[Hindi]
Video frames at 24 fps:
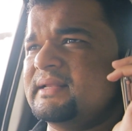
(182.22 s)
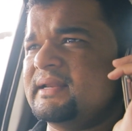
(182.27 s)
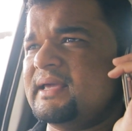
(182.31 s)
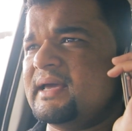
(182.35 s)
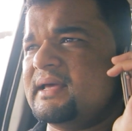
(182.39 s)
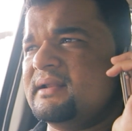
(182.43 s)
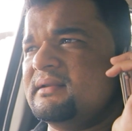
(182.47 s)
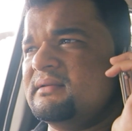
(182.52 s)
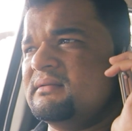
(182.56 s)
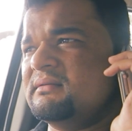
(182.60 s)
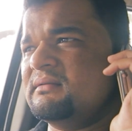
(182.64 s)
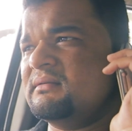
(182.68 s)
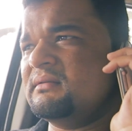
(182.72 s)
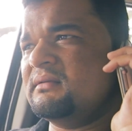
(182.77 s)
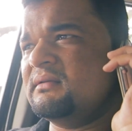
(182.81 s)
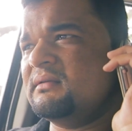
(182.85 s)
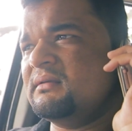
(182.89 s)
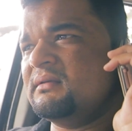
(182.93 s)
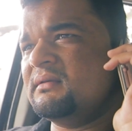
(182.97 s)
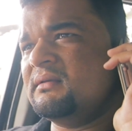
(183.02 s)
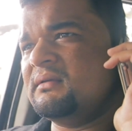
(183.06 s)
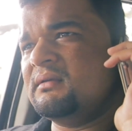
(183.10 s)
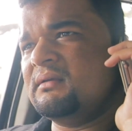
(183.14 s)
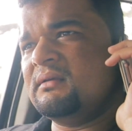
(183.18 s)
यार
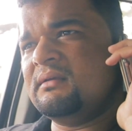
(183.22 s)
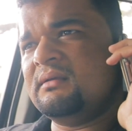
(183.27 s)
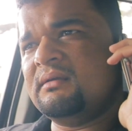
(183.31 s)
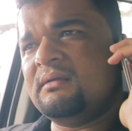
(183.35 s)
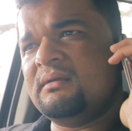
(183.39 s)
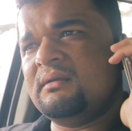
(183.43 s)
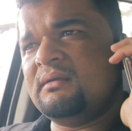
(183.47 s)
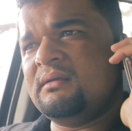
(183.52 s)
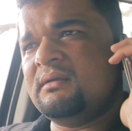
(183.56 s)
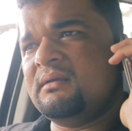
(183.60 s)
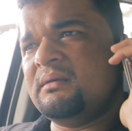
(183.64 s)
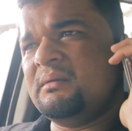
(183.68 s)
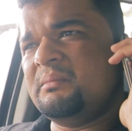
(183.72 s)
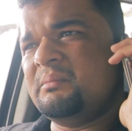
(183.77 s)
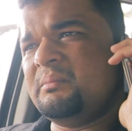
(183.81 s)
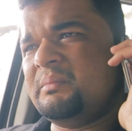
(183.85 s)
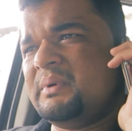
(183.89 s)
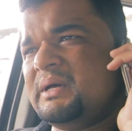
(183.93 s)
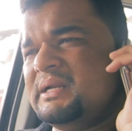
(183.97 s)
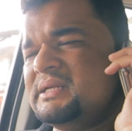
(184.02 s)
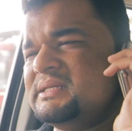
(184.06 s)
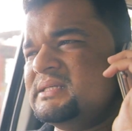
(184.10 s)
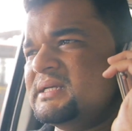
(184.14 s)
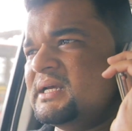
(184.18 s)

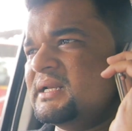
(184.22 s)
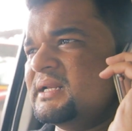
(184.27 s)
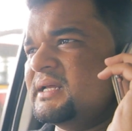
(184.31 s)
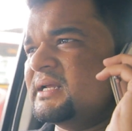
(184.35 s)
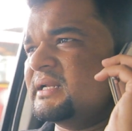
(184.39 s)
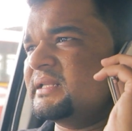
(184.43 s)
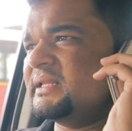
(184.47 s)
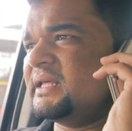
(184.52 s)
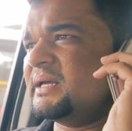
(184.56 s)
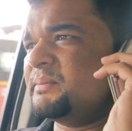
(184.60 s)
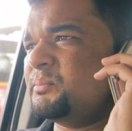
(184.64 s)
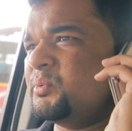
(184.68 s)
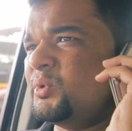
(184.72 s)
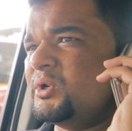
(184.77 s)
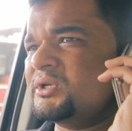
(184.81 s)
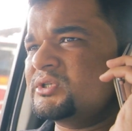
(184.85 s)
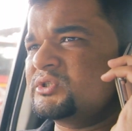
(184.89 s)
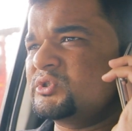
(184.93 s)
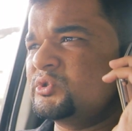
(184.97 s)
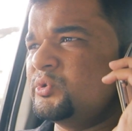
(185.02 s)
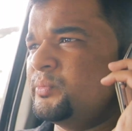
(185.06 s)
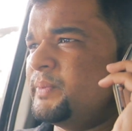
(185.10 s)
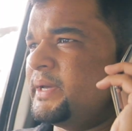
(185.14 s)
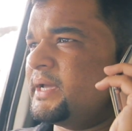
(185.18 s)
परेशान कर दिया पूरा
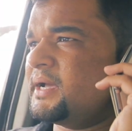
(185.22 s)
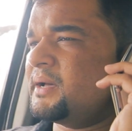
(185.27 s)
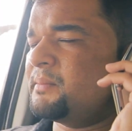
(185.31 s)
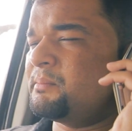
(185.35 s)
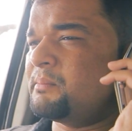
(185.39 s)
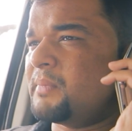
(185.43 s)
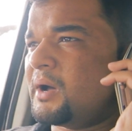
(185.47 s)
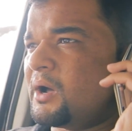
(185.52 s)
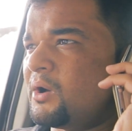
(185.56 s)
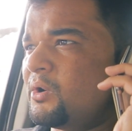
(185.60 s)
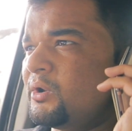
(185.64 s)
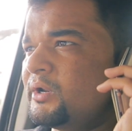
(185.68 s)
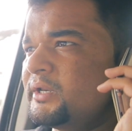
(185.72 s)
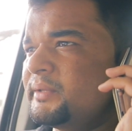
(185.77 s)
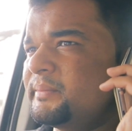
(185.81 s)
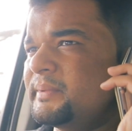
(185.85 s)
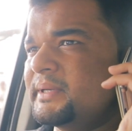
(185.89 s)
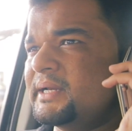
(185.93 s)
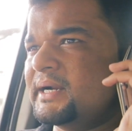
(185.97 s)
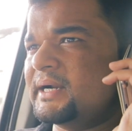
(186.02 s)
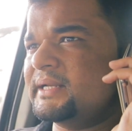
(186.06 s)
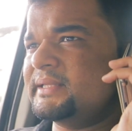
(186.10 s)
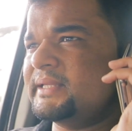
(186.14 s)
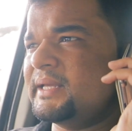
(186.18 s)
सुबह का माहौल ही
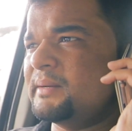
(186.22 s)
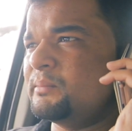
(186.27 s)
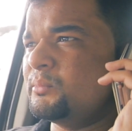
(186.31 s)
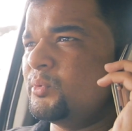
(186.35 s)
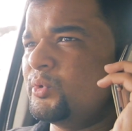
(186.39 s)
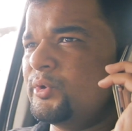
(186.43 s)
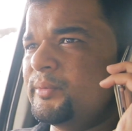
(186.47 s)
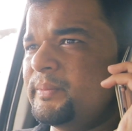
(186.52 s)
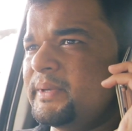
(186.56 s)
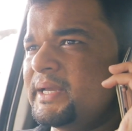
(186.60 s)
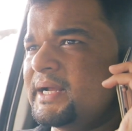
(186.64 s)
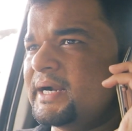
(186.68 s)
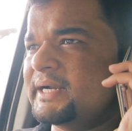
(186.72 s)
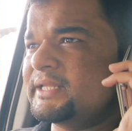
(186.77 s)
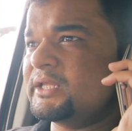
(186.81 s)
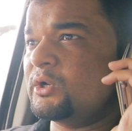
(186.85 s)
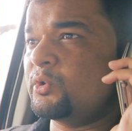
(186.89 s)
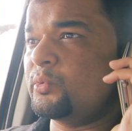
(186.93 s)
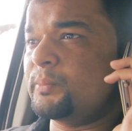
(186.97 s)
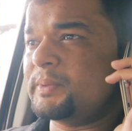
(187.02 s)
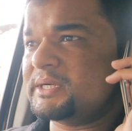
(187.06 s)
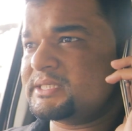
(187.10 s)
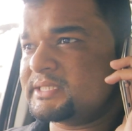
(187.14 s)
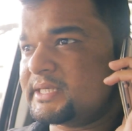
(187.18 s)
बिगाड़ दिया मूड बिगाड़ दिया
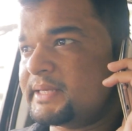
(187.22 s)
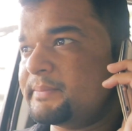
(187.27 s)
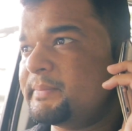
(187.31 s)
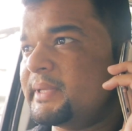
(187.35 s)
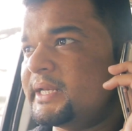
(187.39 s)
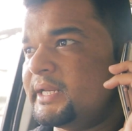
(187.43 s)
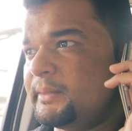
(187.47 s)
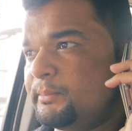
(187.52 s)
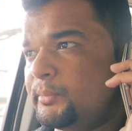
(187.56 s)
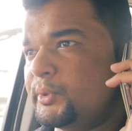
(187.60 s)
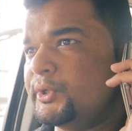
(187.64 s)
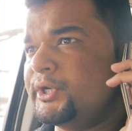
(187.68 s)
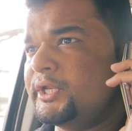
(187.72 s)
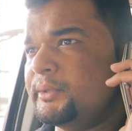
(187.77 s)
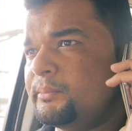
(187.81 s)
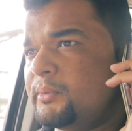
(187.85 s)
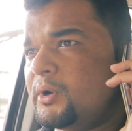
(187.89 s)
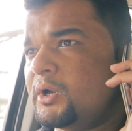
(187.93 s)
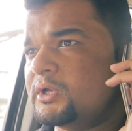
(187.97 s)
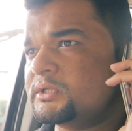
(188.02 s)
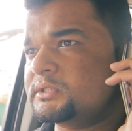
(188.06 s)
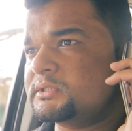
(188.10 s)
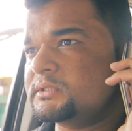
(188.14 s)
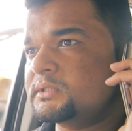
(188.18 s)
ऊपर से मेरी बुढ़ी
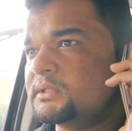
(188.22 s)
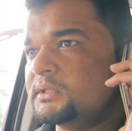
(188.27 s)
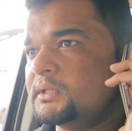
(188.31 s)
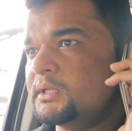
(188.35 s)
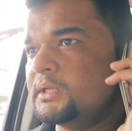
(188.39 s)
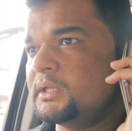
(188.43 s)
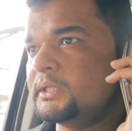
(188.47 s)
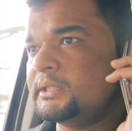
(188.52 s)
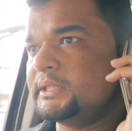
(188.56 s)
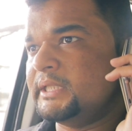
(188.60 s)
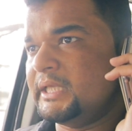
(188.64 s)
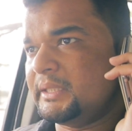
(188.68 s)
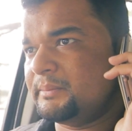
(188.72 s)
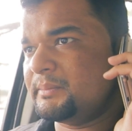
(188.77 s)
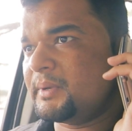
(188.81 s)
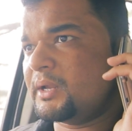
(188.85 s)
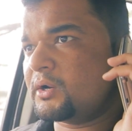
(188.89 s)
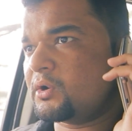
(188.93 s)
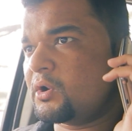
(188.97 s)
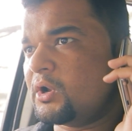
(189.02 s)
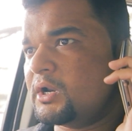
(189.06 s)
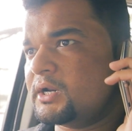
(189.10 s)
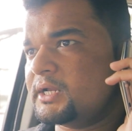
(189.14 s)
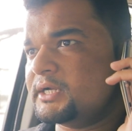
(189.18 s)
बॉस तीन
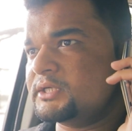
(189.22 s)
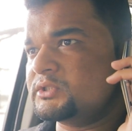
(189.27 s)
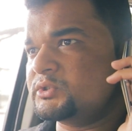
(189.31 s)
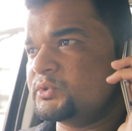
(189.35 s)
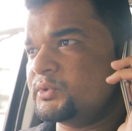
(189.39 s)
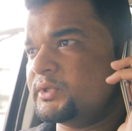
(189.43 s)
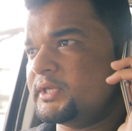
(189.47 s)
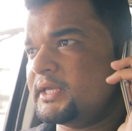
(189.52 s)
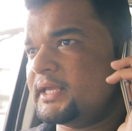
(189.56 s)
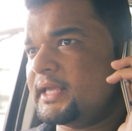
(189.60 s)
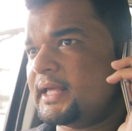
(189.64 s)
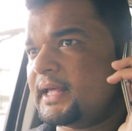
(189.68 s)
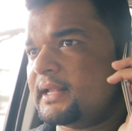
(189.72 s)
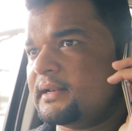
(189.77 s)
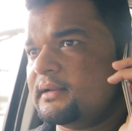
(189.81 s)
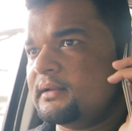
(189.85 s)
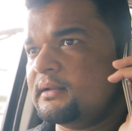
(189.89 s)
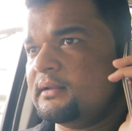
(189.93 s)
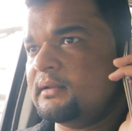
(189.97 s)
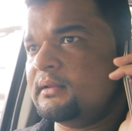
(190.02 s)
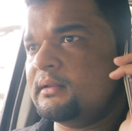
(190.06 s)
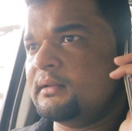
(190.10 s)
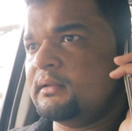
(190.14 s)
बार कॉल कर चुकी है यार